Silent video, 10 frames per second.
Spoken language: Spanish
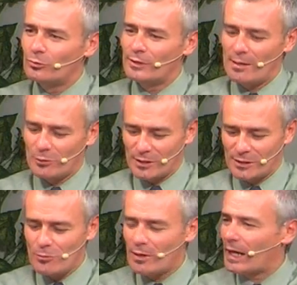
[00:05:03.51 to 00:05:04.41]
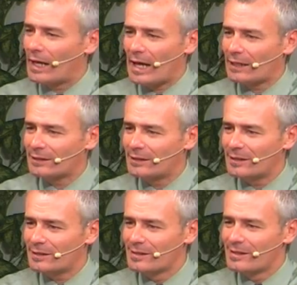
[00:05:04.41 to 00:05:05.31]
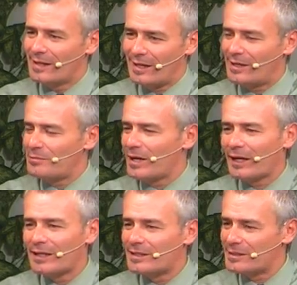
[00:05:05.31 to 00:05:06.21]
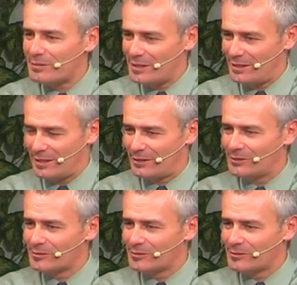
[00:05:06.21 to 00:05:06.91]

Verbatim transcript: digamos así, un carácter a la imagen divina.